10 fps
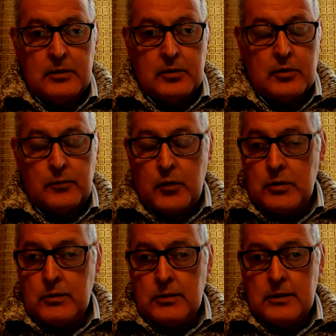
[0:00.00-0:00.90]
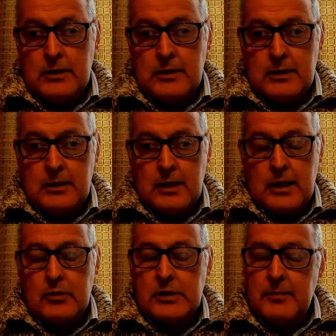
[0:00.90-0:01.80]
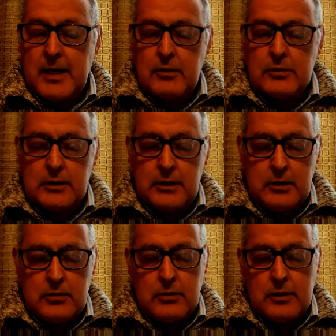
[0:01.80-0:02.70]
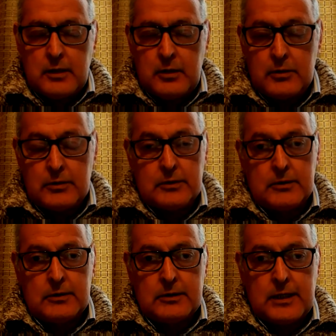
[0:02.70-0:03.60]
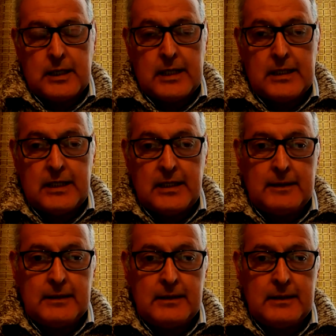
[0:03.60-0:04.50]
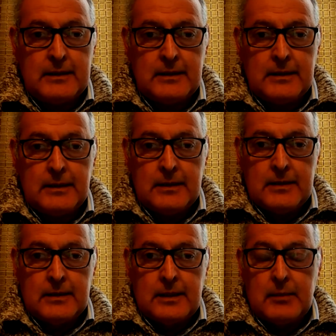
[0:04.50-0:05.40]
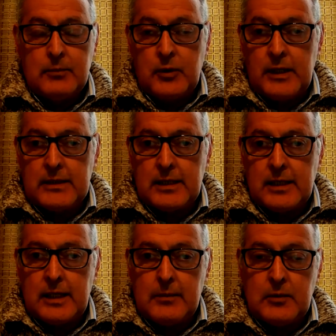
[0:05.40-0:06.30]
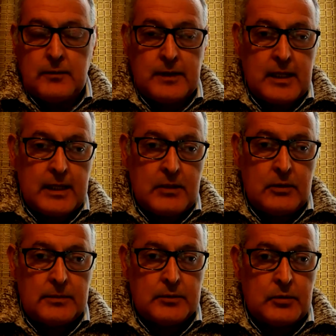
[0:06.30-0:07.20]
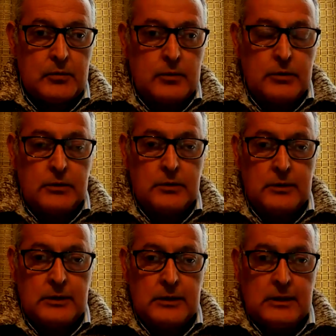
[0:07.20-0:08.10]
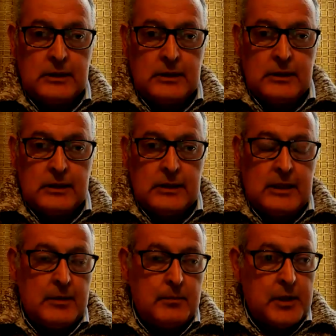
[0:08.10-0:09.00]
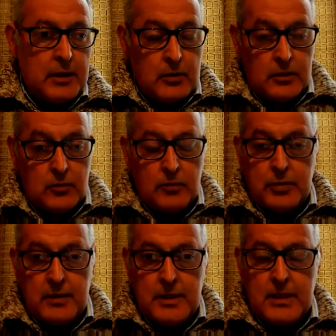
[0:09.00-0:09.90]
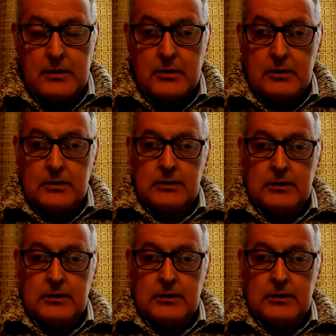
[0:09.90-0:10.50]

robó a los amados hijos de Dios, Adán y Eva, de la pureza y del amor verdadero y absoluto, y que impidió el cumplimiento